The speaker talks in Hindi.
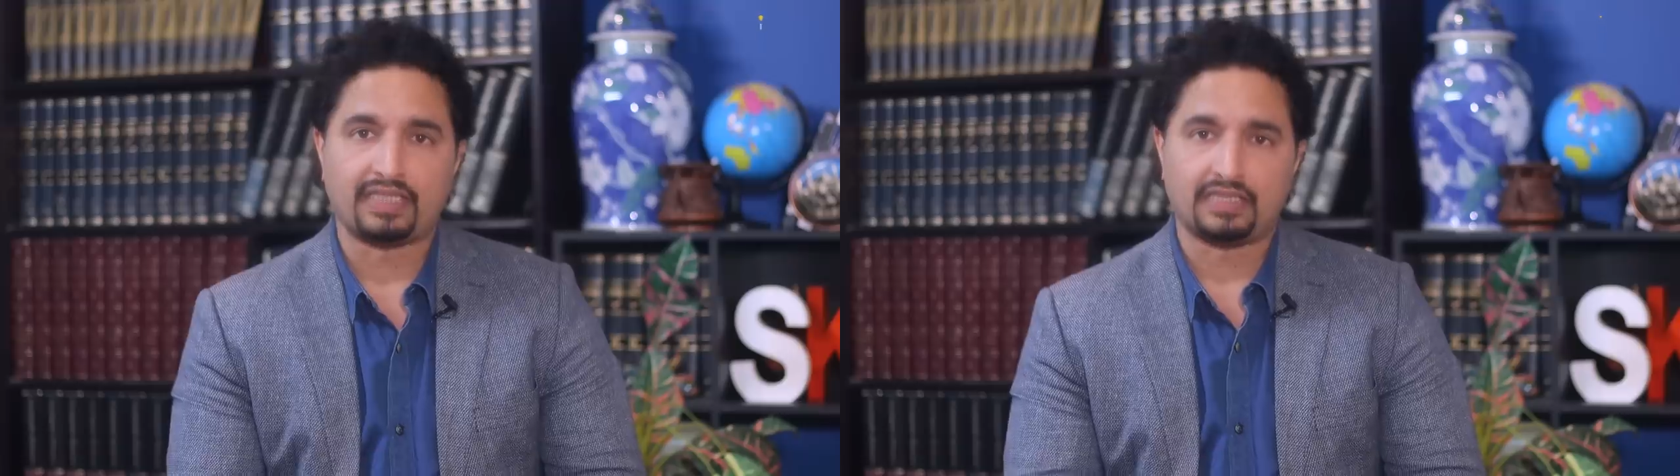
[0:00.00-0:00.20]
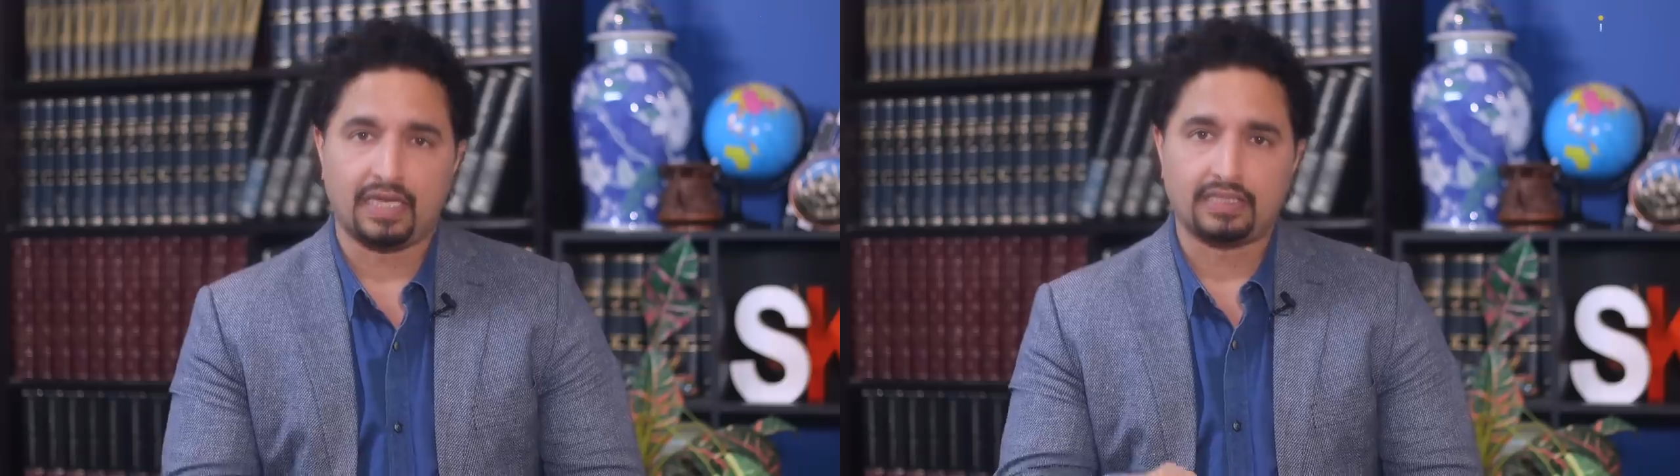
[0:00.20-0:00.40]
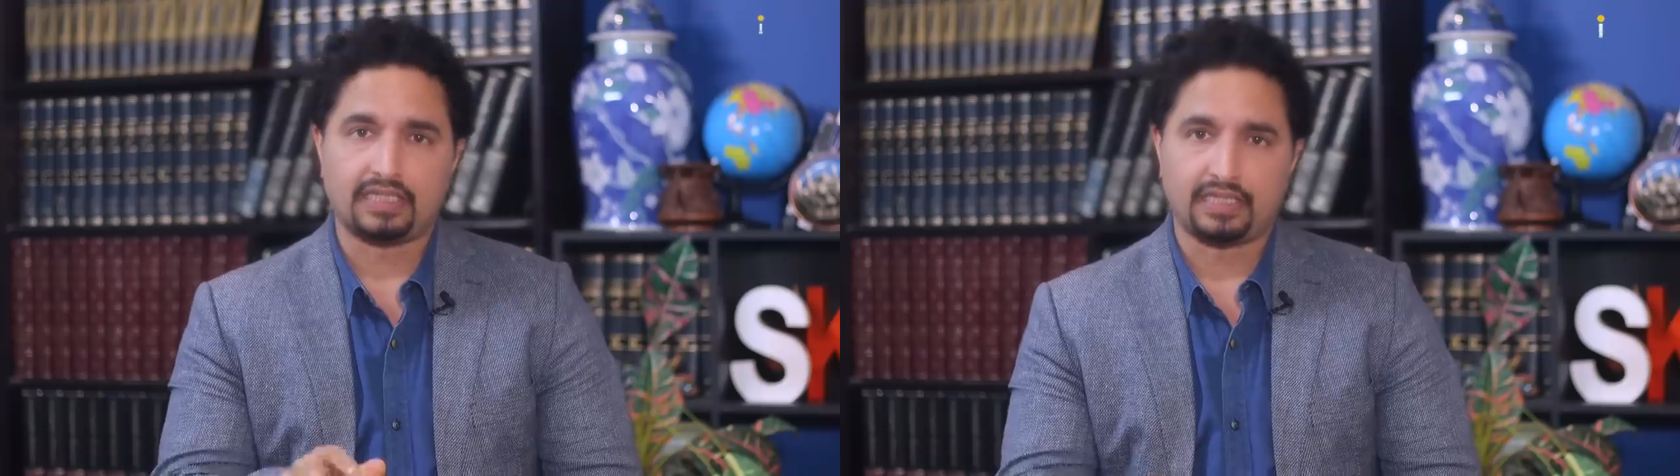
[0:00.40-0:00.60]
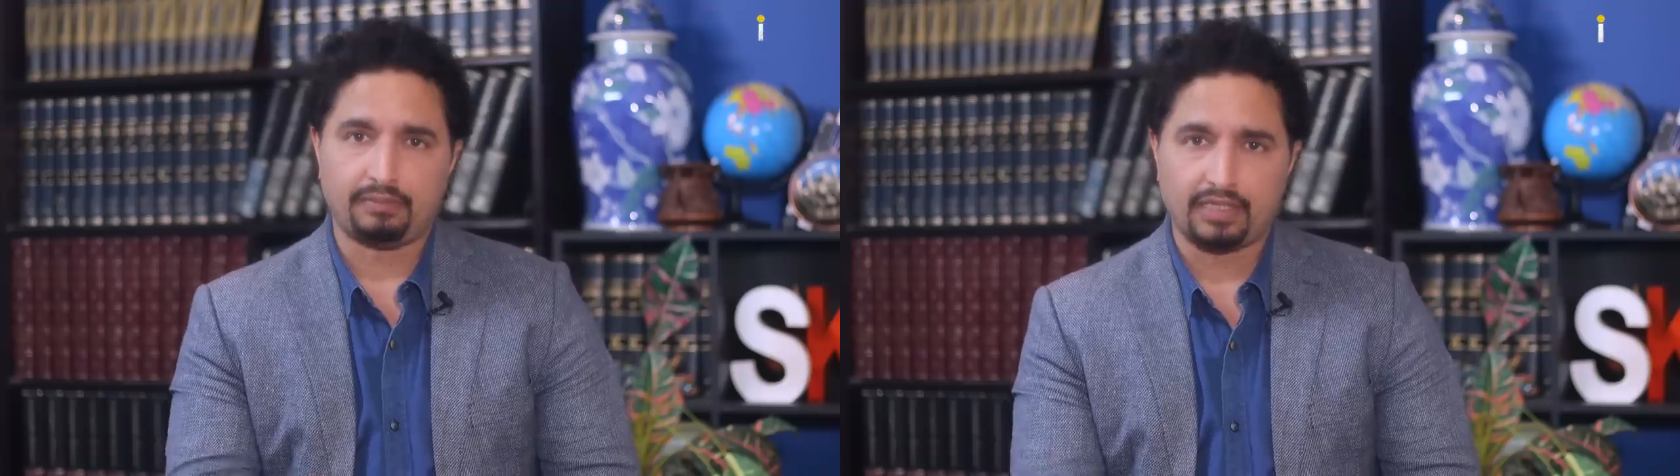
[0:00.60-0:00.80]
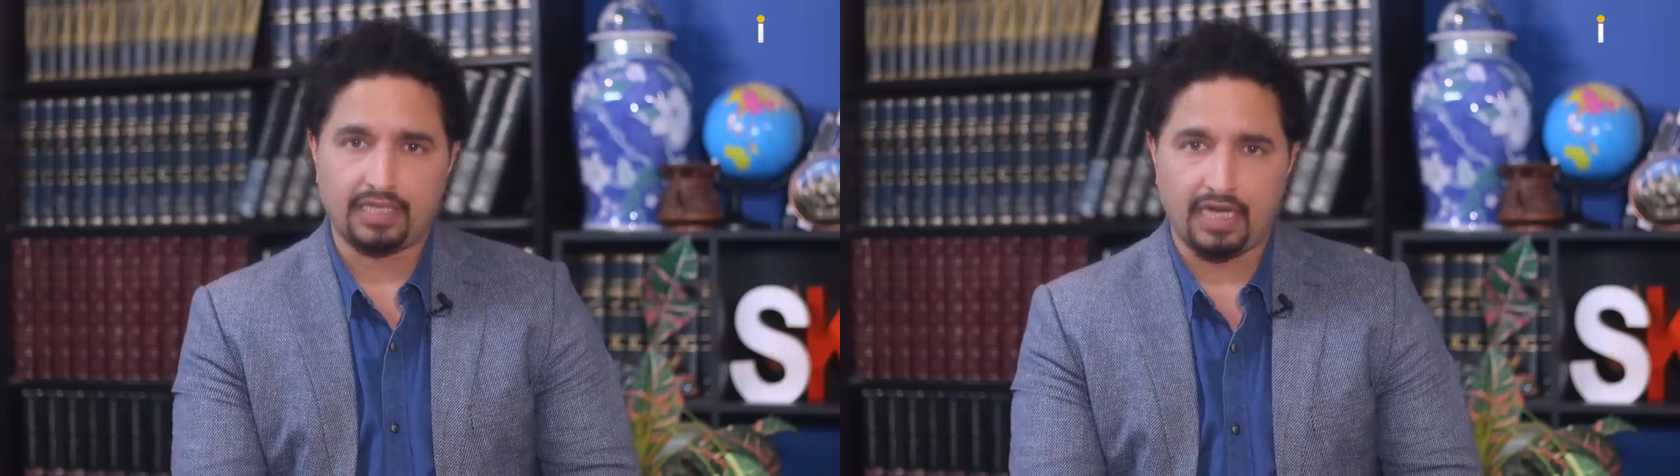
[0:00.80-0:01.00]
पाकिस्तान
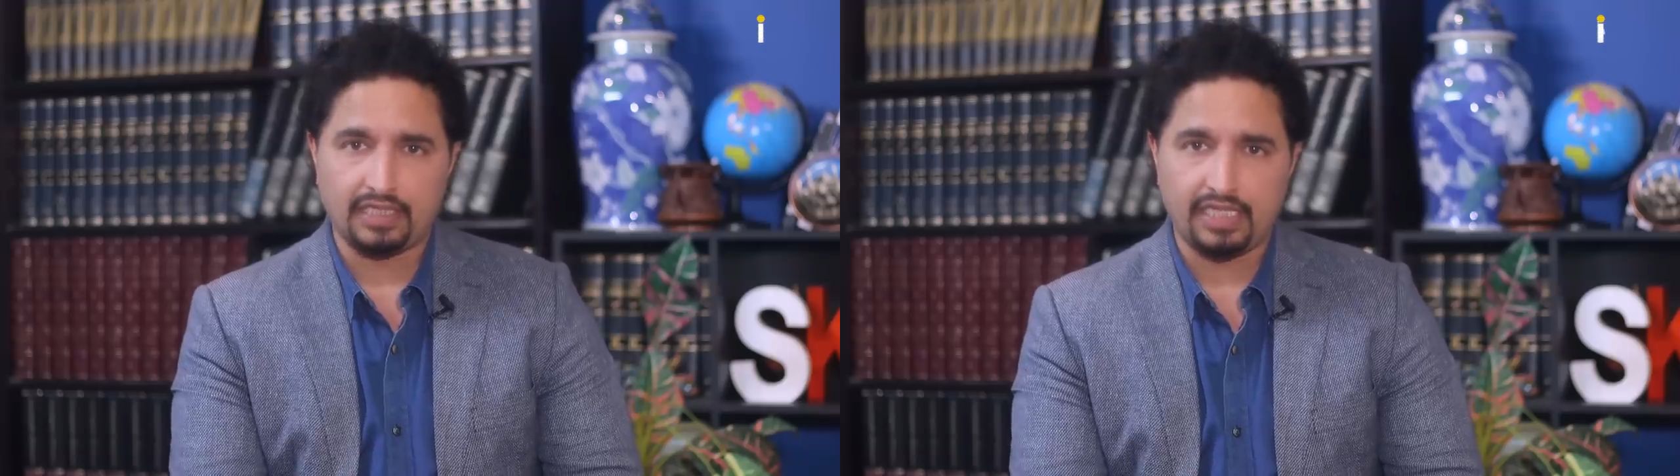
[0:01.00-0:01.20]
तकरीबन गिरा